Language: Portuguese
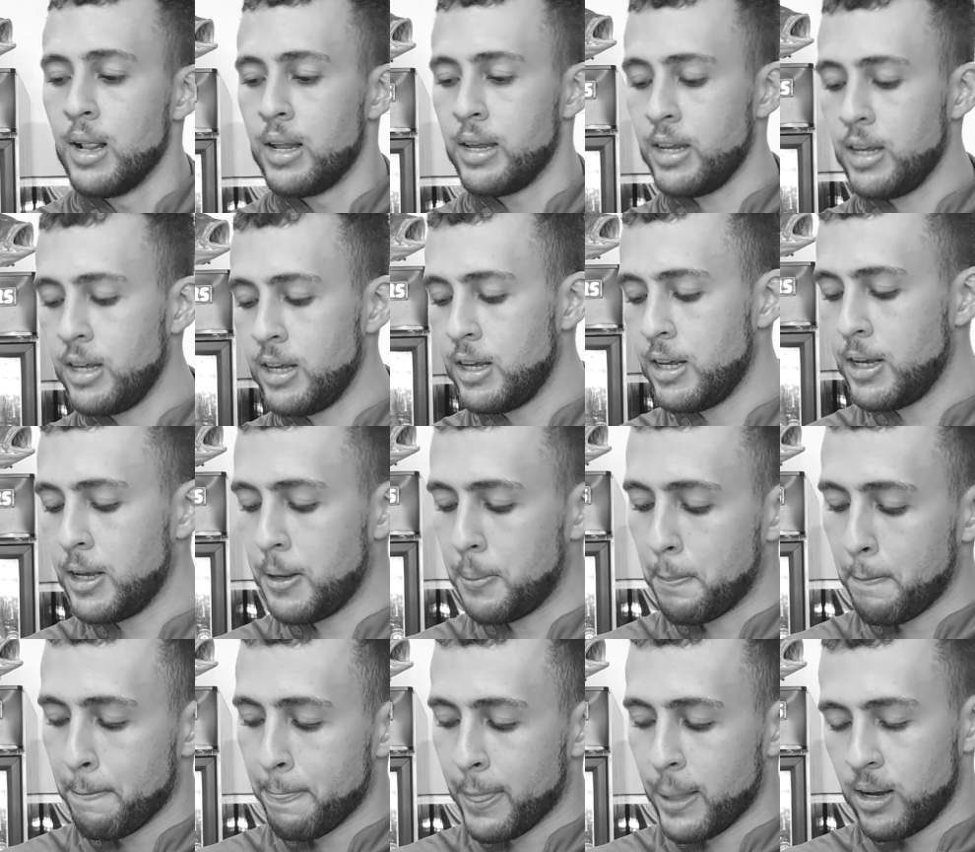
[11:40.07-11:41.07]
E
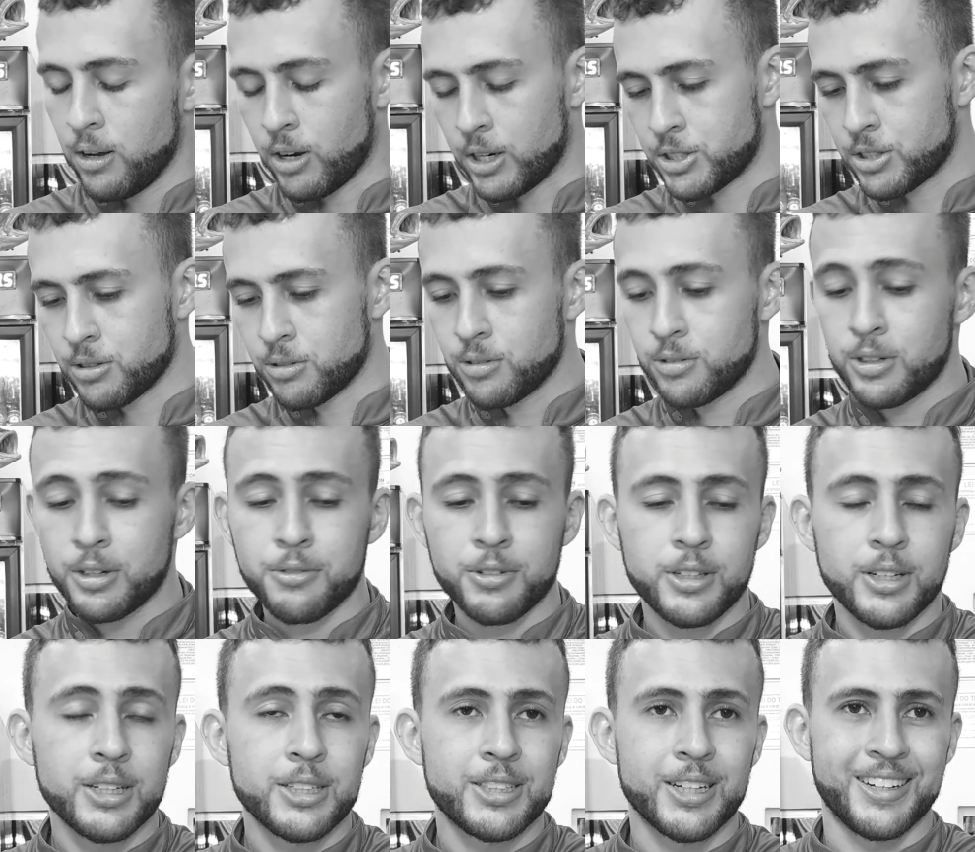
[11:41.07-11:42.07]
eu acho que eu não devo
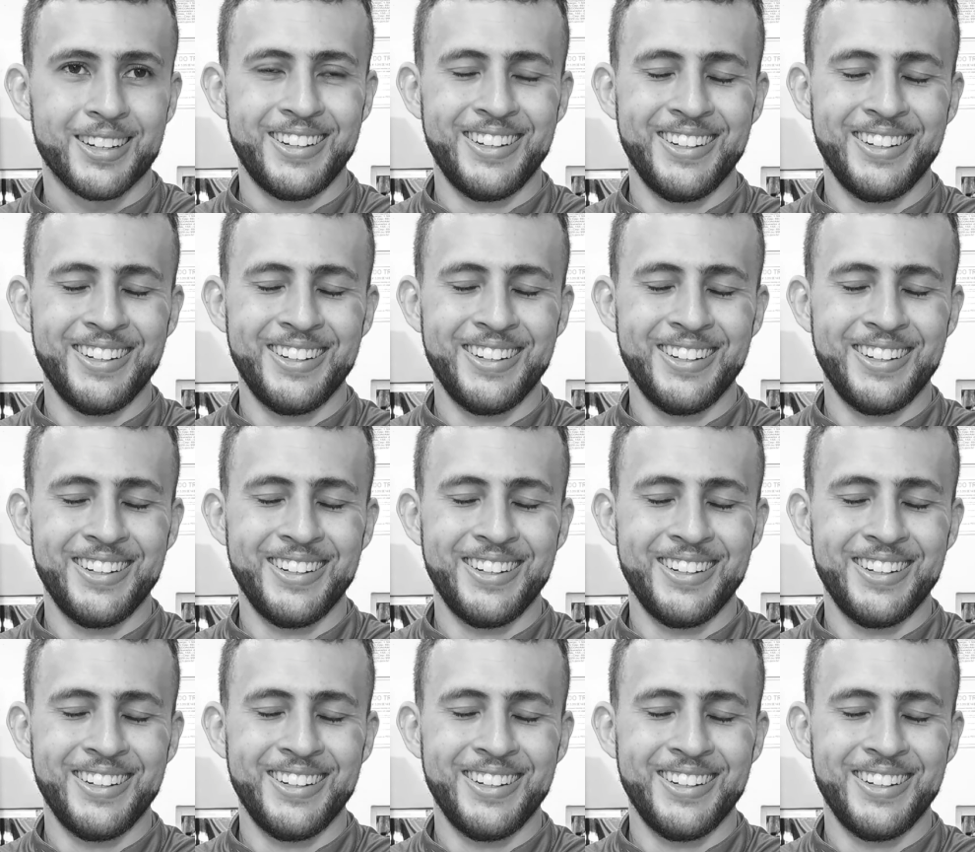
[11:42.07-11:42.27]
ter achado.